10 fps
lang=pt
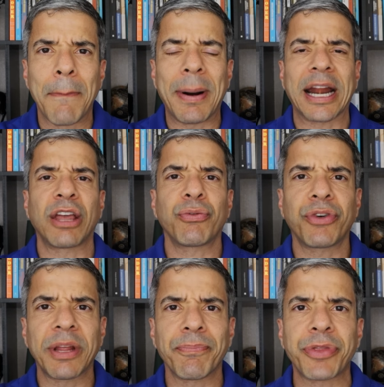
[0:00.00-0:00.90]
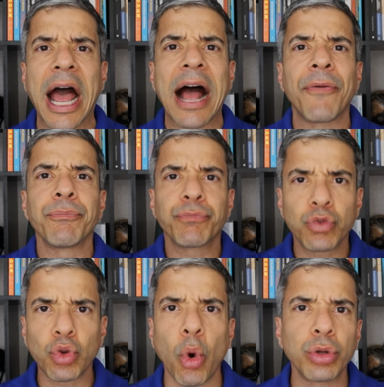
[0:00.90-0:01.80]
para enfrentar
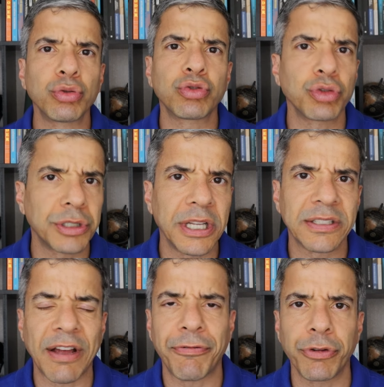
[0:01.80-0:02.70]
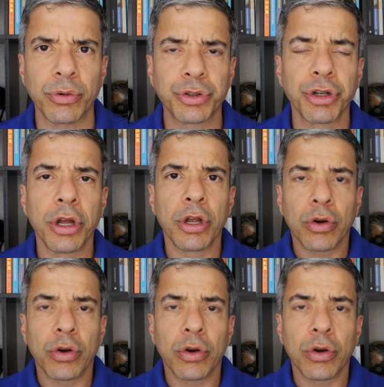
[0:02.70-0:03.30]
todos os desafios.